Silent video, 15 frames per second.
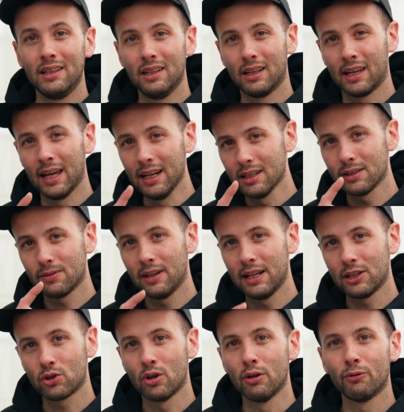Ihr kennt das
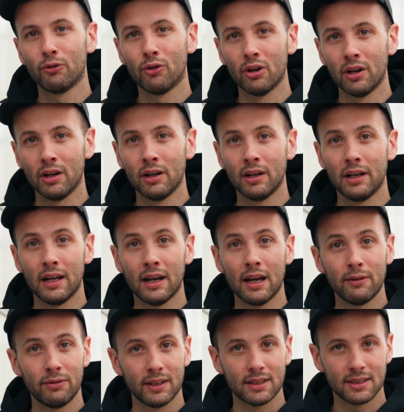vielleicht schon von
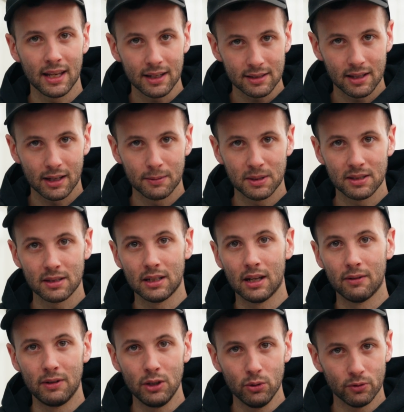der FX6, da gibt es das in
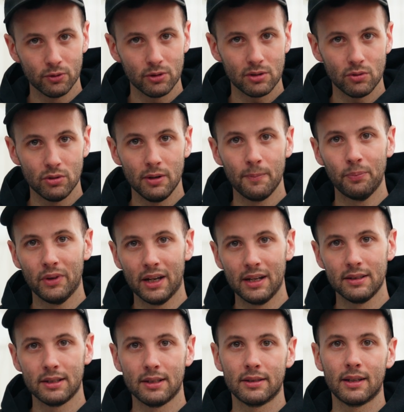der Videofunktion. Da
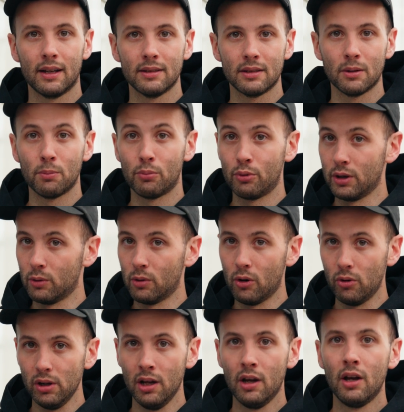nennt sich das Ganze Pre-Roll